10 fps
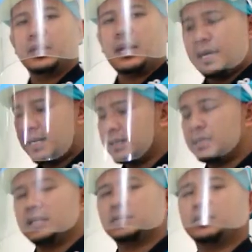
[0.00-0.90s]
alat
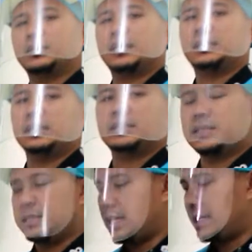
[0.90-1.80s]
yang sudah
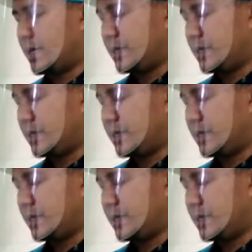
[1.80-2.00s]
disediakan